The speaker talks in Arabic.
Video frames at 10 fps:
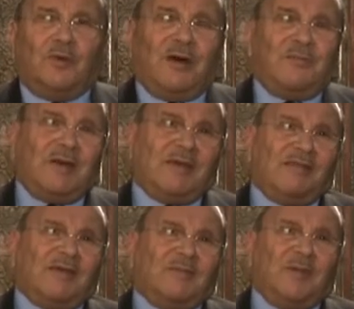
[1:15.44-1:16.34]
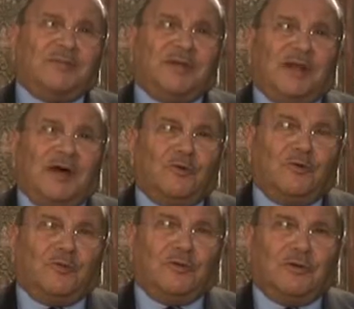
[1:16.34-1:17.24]
وأما إذا ما ابتلاه
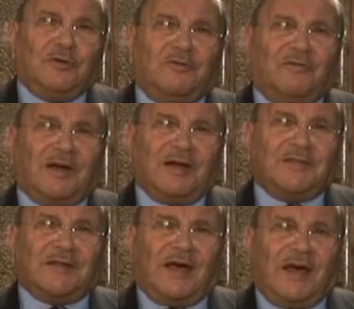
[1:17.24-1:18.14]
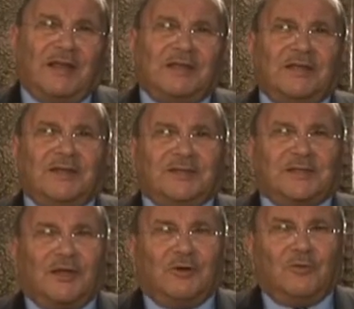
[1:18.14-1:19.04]
فقدر عليه
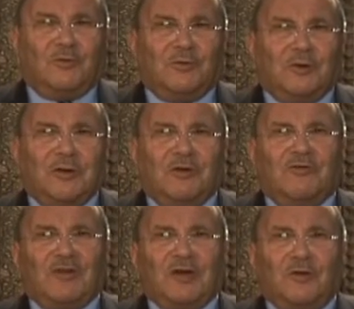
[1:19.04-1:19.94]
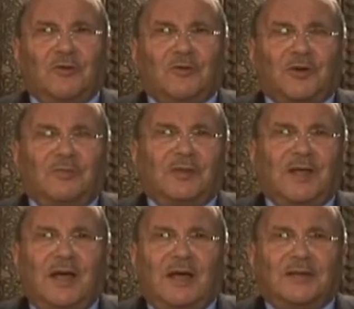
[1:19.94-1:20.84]
رزقه فيقول
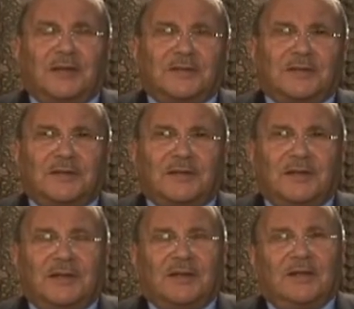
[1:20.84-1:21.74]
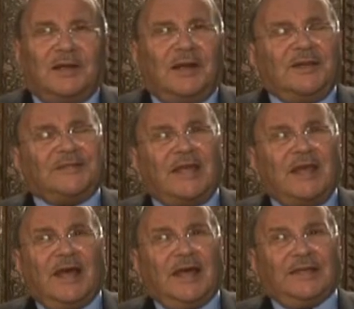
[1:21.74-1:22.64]
ربي أهانن
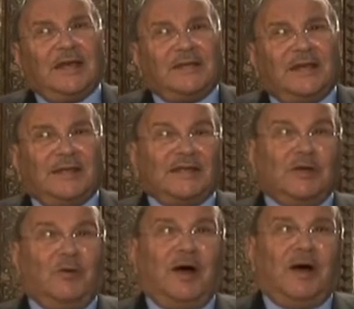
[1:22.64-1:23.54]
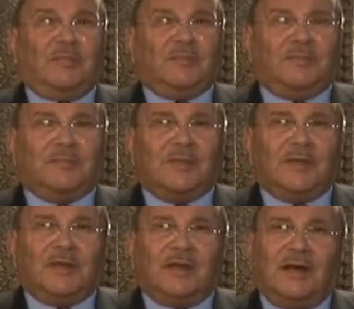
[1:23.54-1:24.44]
الإنسان أحيانا يتوهم
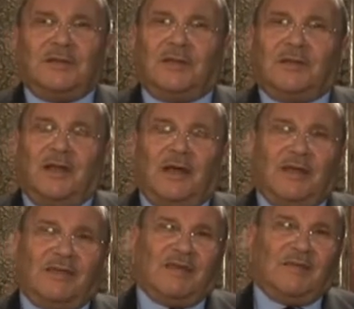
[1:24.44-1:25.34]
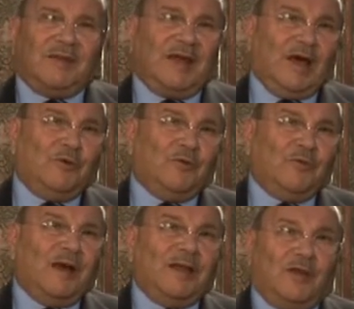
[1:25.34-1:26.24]
أن الله إذا منحه
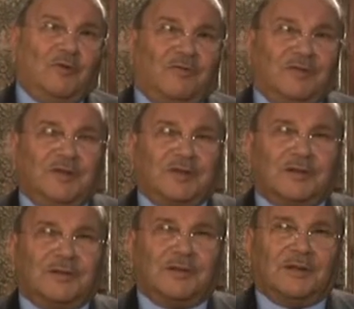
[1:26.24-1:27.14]
المال الوفير